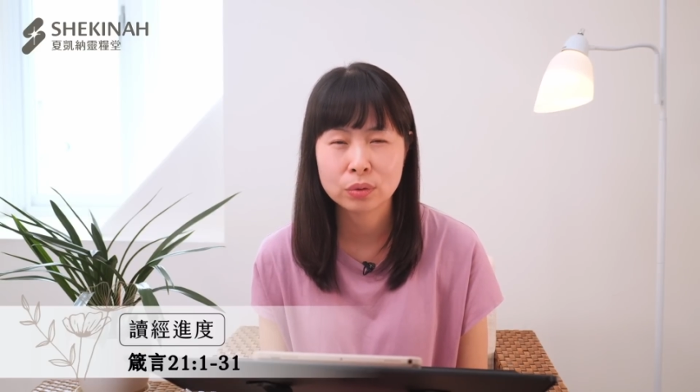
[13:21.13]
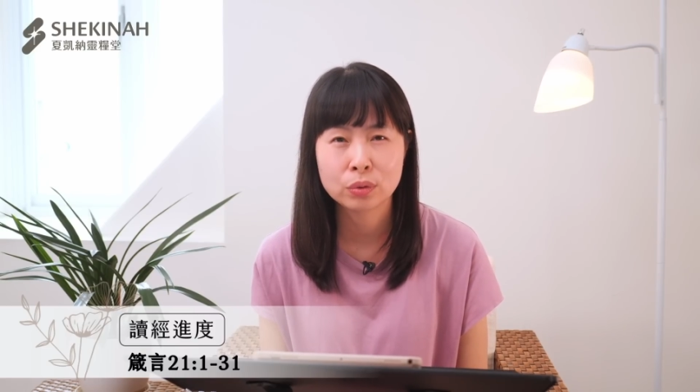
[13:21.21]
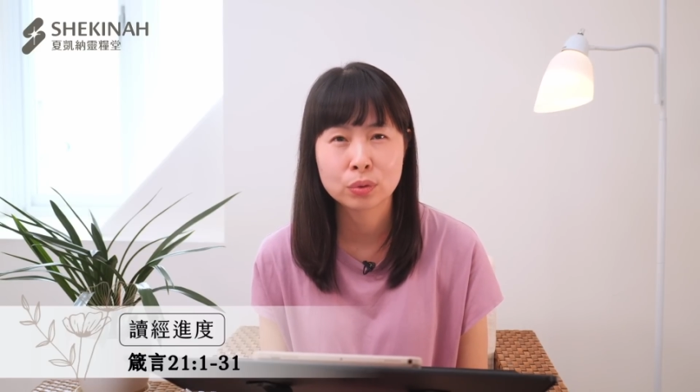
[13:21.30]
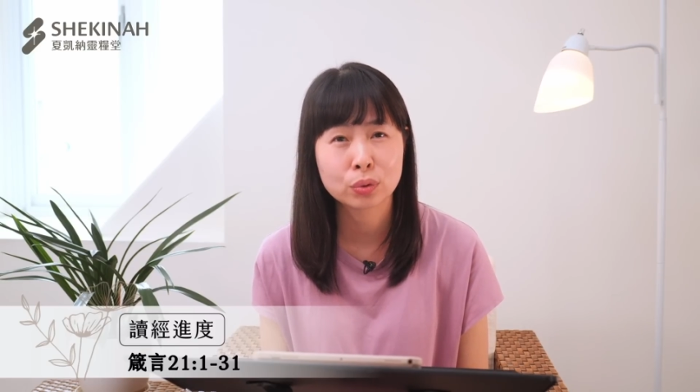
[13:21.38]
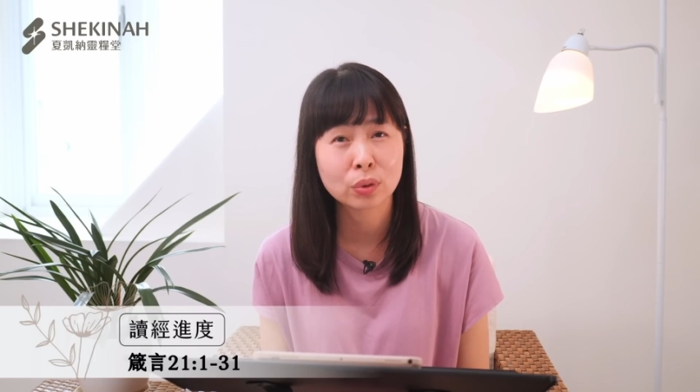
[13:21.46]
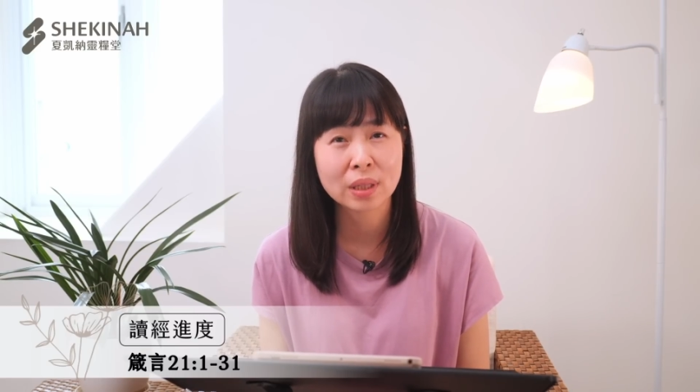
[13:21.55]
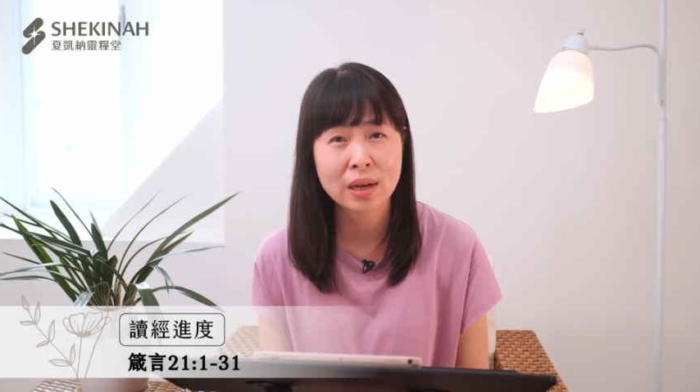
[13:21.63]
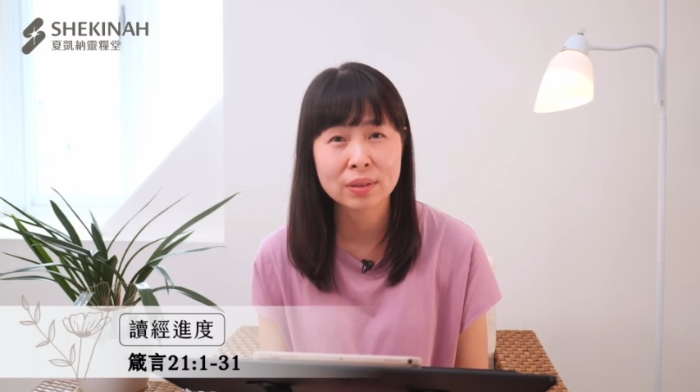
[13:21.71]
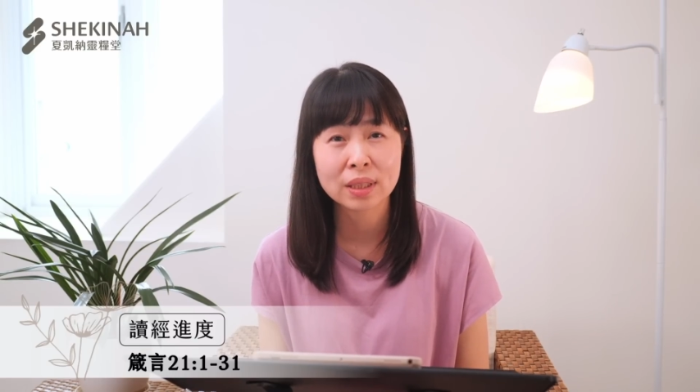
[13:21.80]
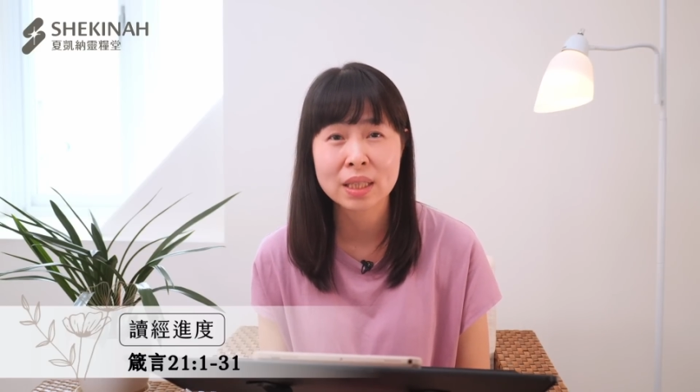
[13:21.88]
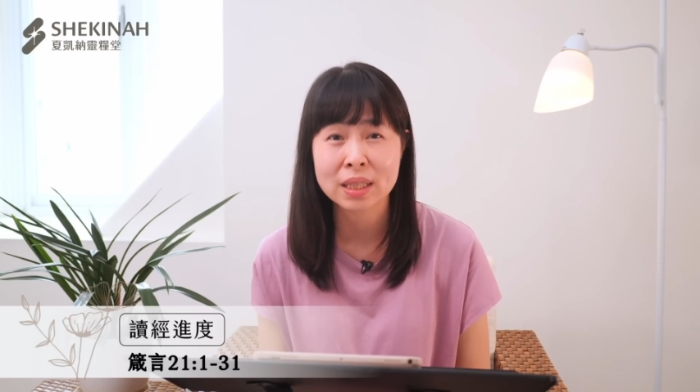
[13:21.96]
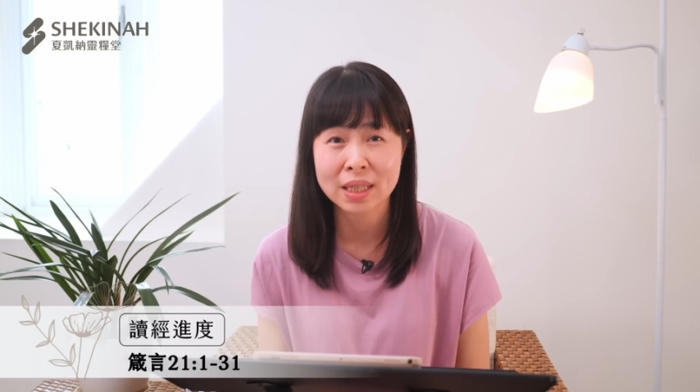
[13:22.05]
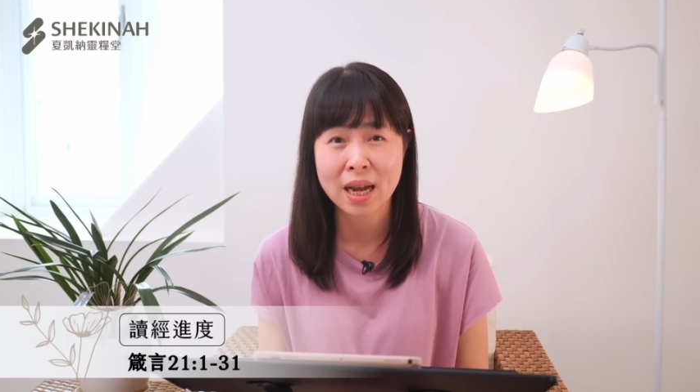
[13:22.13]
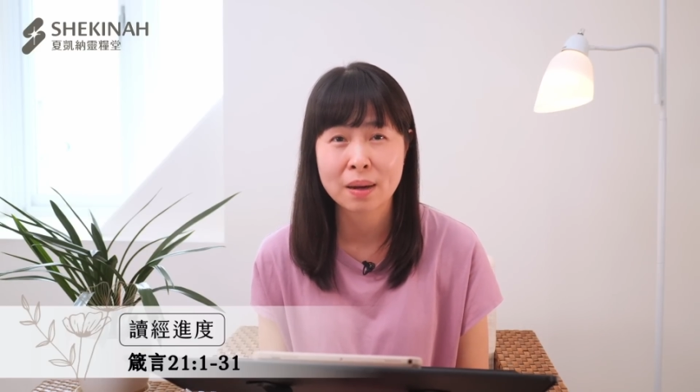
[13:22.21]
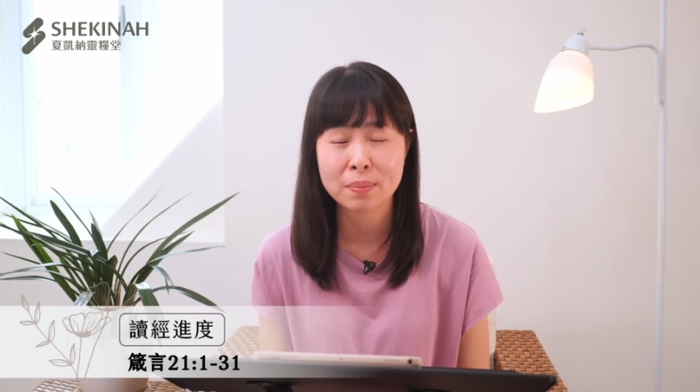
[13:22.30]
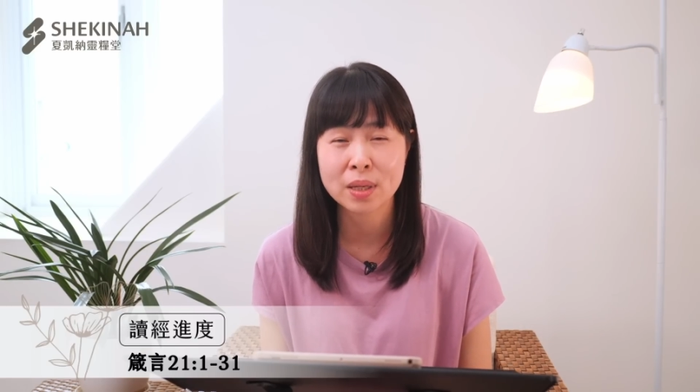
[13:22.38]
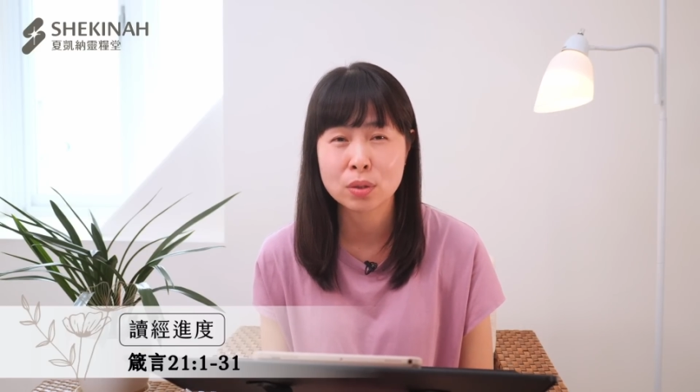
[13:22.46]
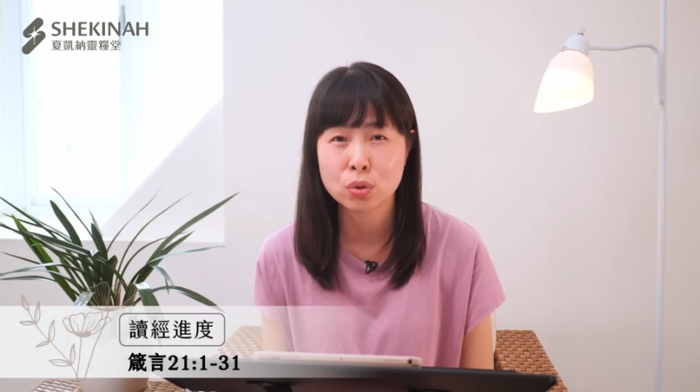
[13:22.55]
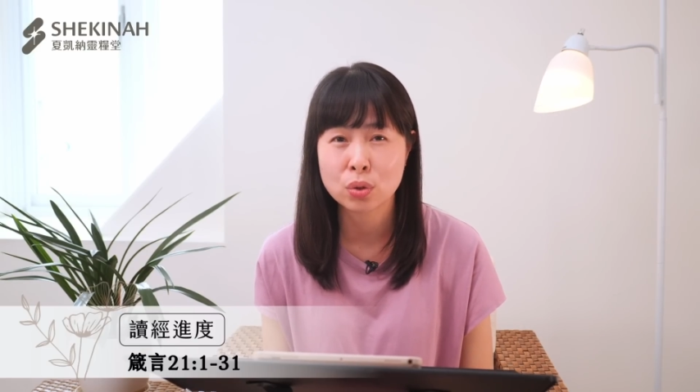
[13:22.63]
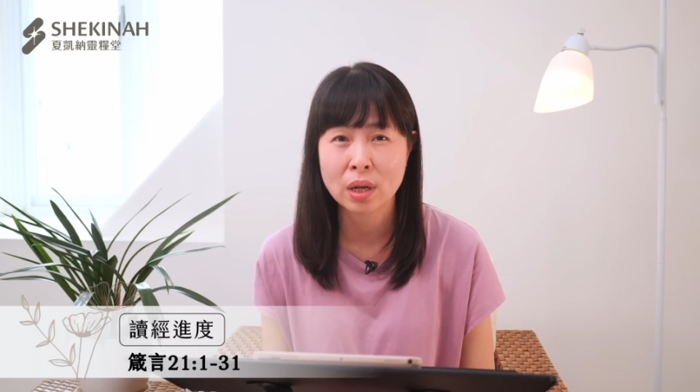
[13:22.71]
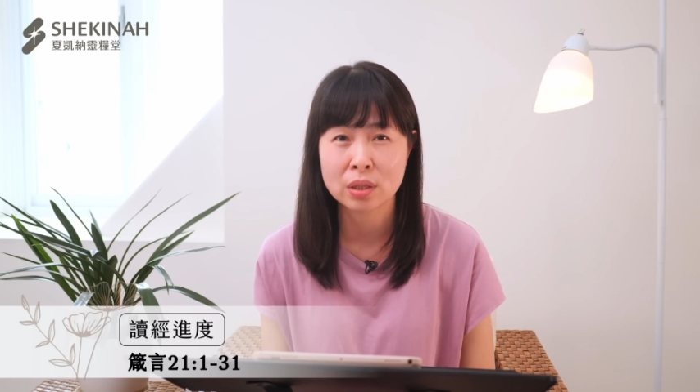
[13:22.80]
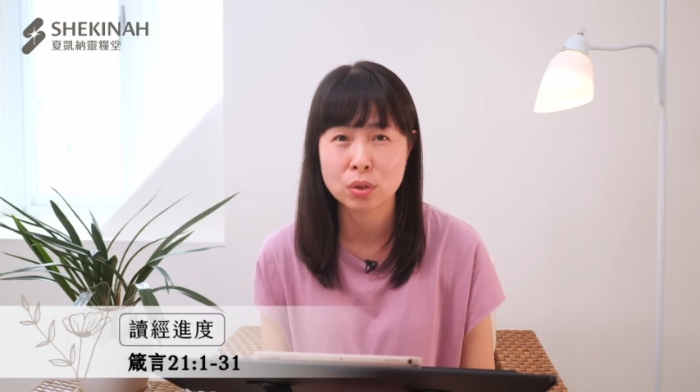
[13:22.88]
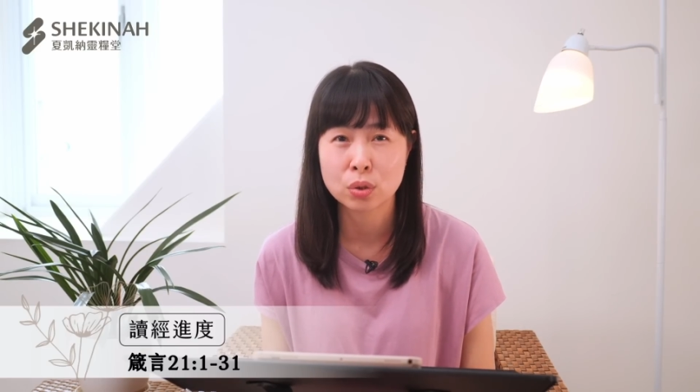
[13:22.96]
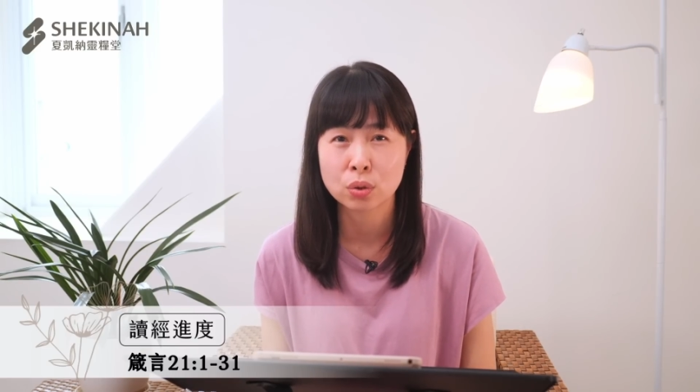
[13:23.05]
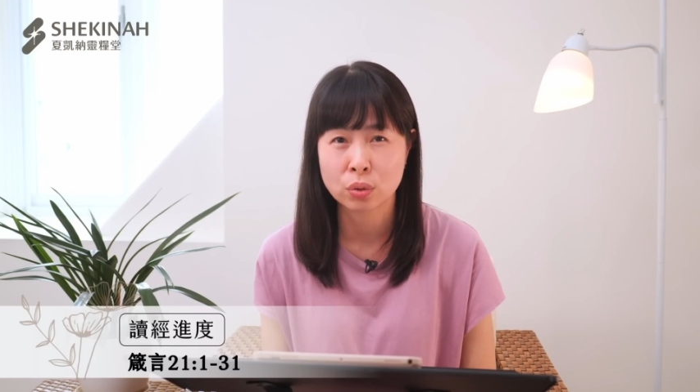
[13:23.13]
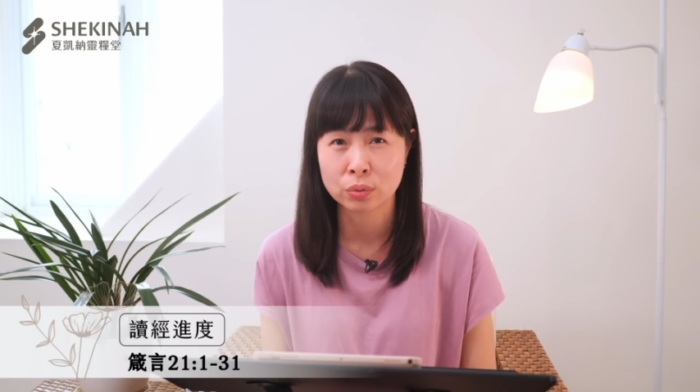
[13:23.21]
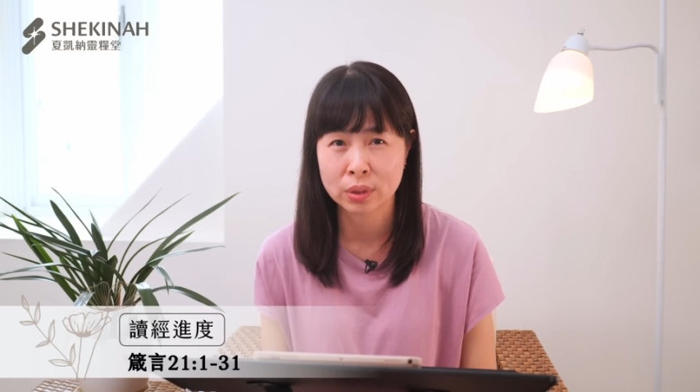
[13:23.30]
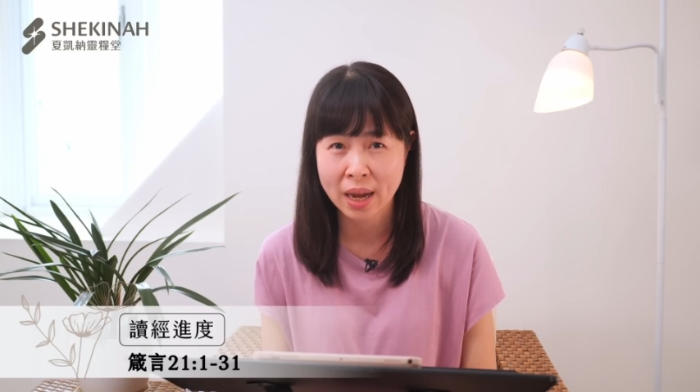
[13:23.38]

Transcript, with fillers: 说到这个诈骗居然是从